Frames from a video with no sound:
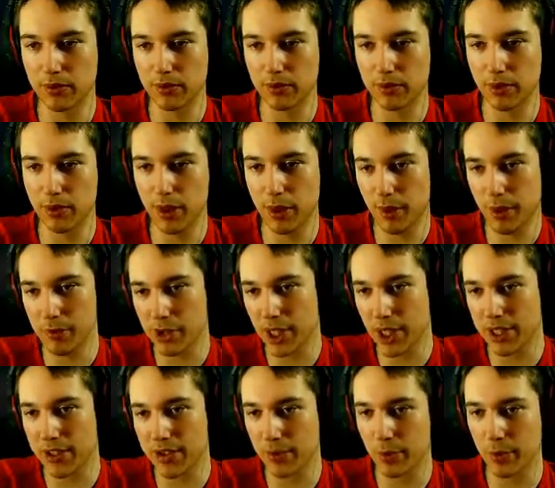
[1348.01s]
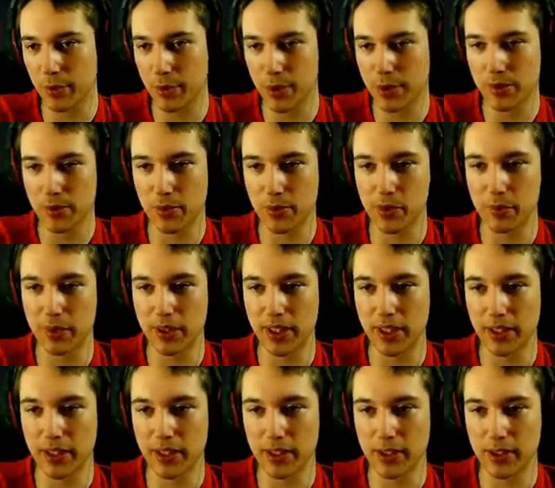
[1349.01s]
No nie mam czasu po prostu, żeby
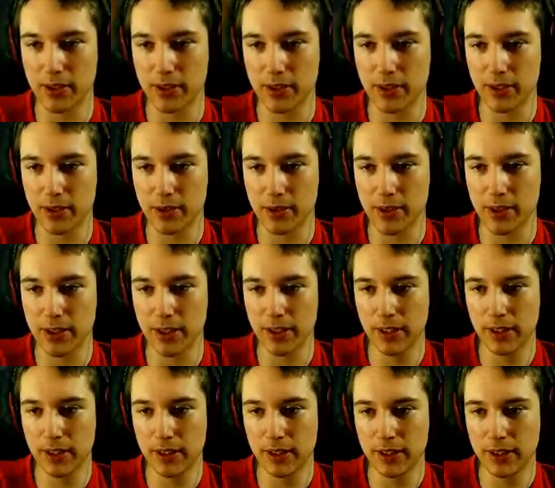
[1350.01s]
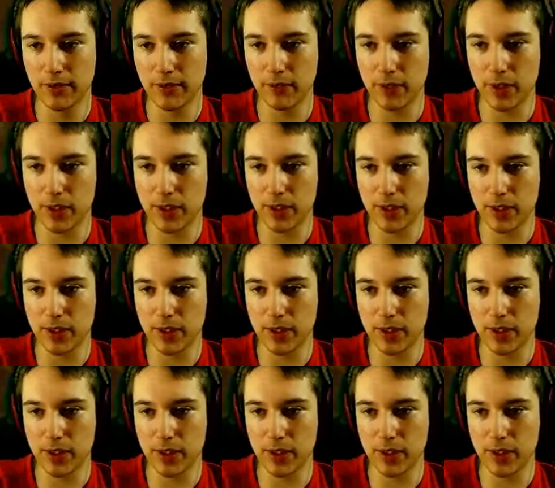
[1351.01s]
nagrać coś. Więc